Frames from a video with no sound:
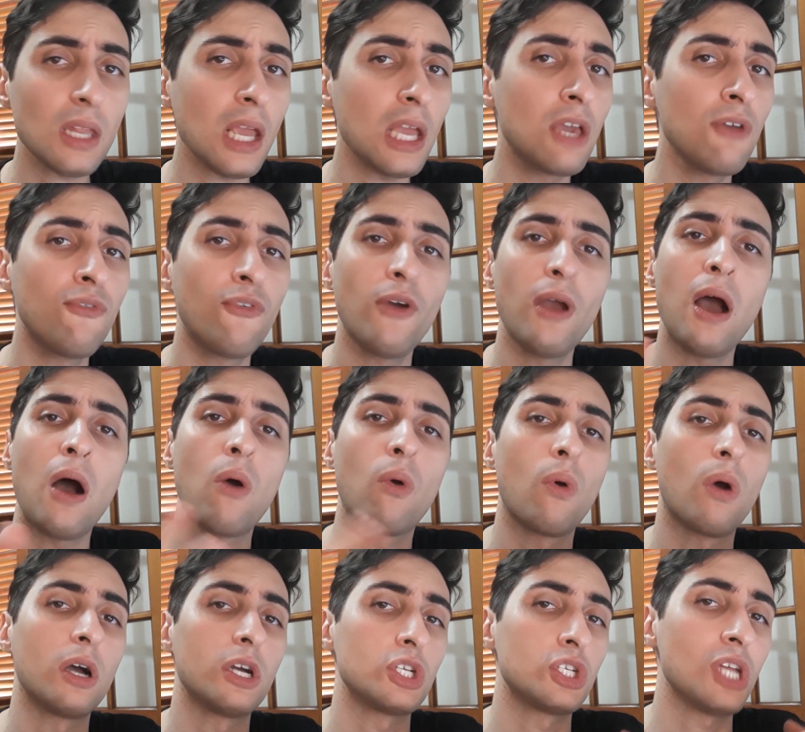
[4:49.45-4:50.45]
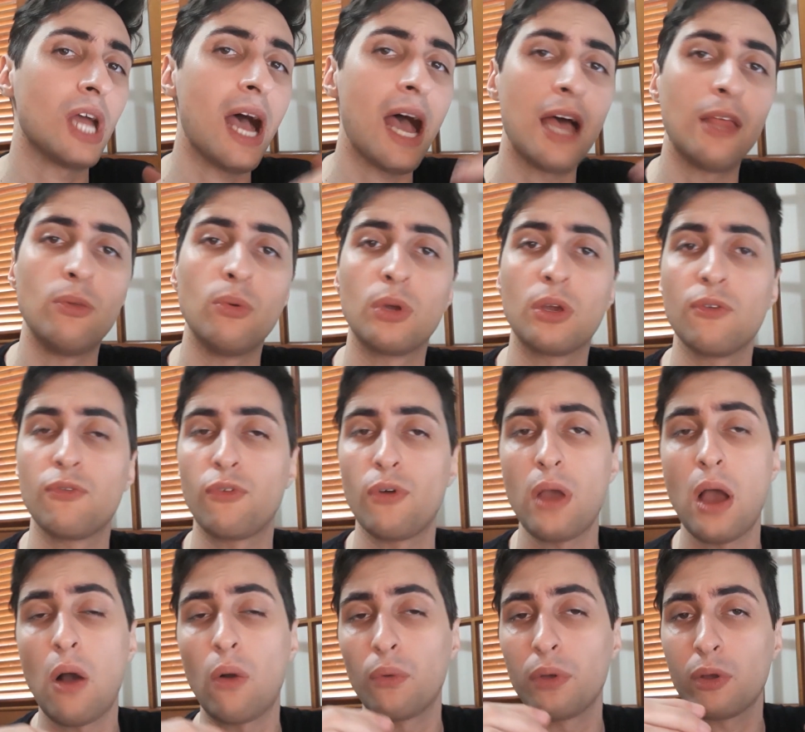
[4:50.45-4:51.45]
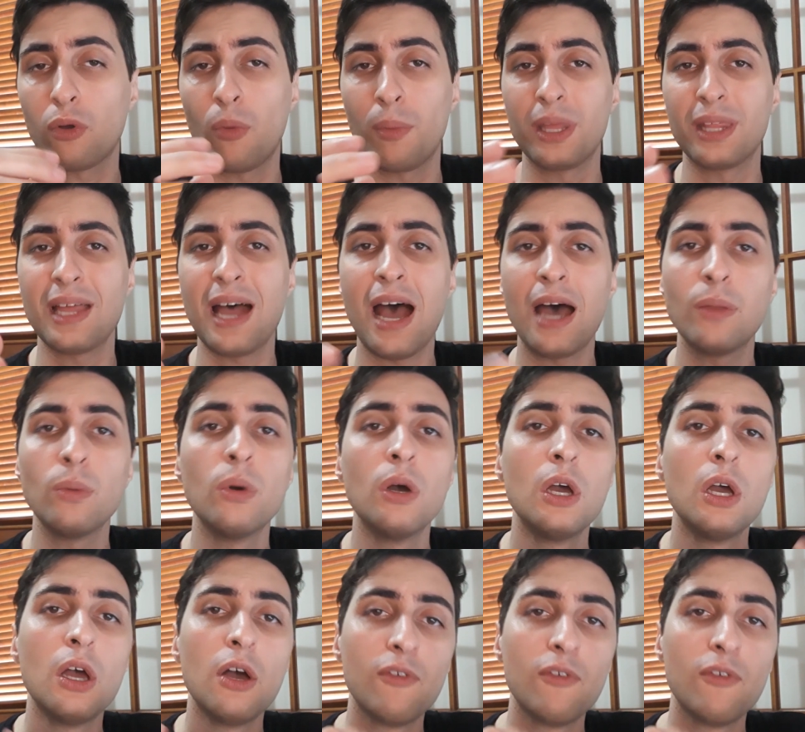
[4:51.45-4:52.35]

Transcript: que foi algo arranjado, que foi algo encomendado.